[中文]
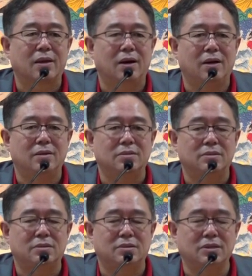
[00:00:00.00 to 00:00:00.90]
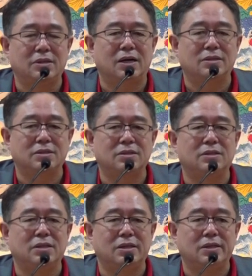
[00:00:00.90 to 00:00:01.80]
啊，增强自
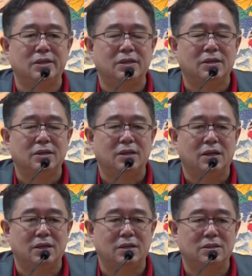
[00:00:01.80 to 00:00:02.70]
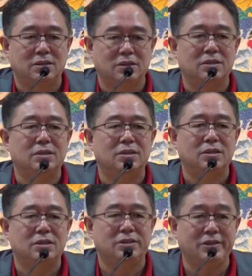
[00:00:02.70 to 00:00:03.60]
己的啊这个
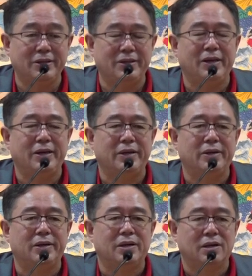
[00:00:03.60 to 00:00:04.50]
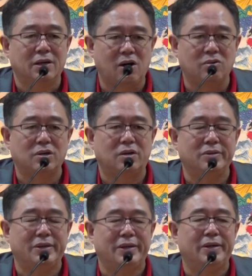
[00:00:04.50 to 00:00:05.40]
吸引力、号召
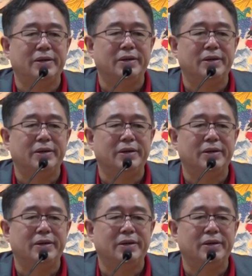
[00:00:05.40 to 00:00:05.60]
力、